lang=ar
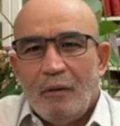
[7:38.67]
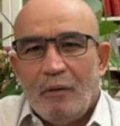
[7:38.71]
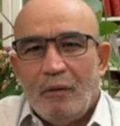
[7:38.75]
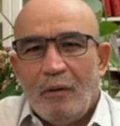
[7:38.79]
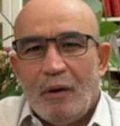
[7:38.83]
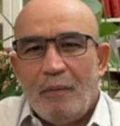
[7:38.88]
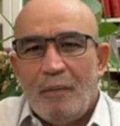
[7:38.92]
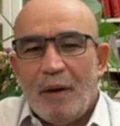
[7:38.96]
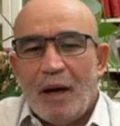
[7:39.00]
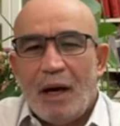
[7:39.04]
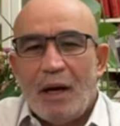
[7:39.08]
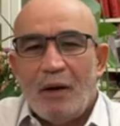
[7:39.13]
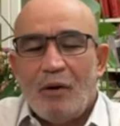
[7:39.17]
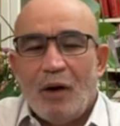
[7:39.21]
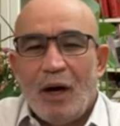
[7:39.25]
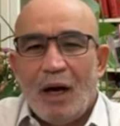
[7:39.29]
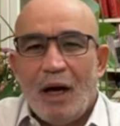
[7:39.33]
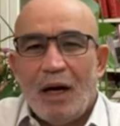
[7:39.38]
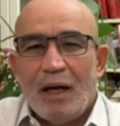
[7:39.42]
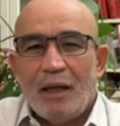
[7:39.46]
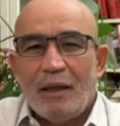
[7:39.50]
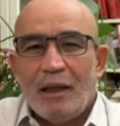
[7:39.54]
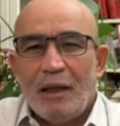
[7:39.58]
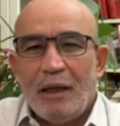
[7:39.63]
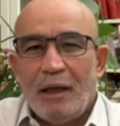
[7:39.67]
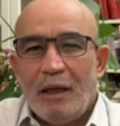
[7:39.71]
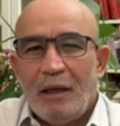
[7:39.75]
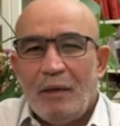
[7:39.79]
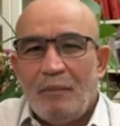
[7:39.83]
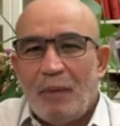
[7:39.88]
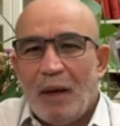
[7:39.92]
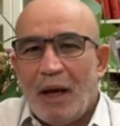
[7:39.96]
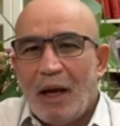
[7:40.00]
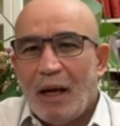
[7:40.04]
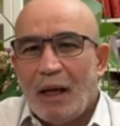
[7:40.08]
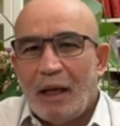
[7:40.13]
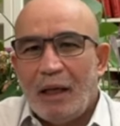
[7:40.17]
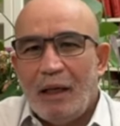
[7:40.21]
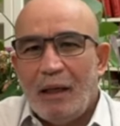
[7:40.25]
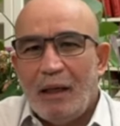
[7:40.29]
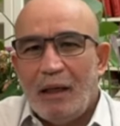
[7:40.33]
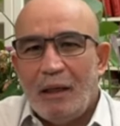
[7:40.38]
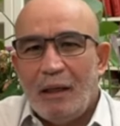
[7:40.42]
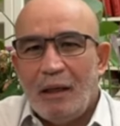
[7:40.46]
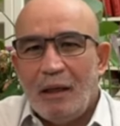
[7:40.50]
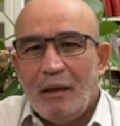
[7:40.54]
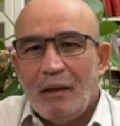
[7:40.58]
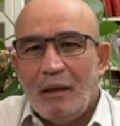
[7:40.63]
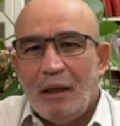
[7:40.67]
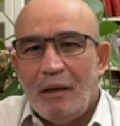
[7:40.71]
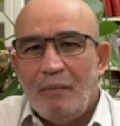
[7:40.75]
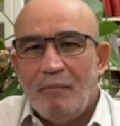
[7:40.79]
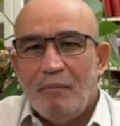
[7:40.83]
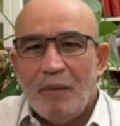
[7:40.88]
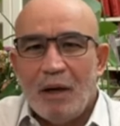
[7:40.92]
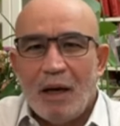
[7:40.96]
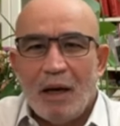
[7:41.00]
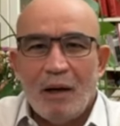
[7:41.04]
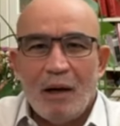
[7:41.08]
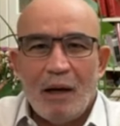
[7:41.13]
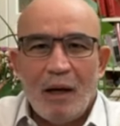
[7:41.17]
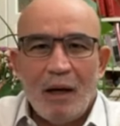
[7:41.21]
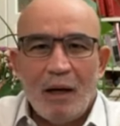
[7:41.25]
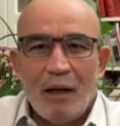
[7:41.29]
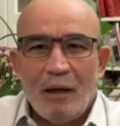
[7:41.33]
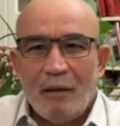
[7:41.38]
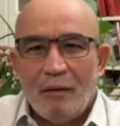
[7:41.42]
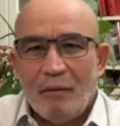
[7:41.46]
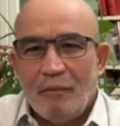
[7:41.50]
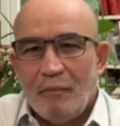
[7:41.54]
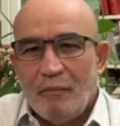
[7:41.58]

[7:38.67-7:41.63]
وما يعادل باقي اما